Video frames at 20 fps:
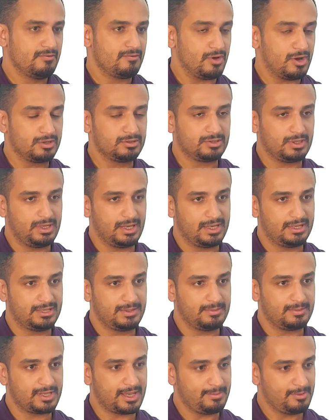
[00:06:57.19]
فاكتر
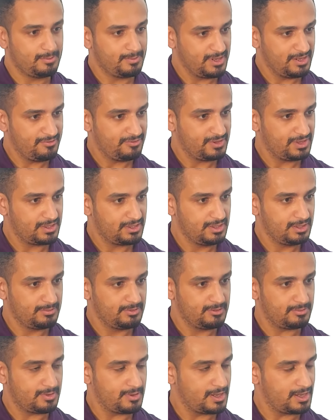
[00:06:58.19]
الحالات اللي بنتعامل معاها فعلا هي
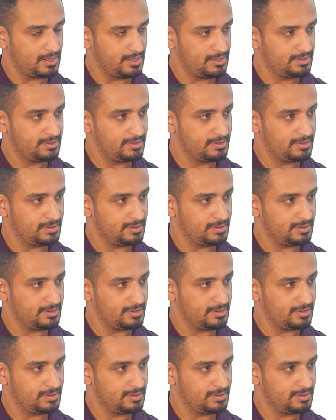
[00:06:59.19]
بتبقى حالات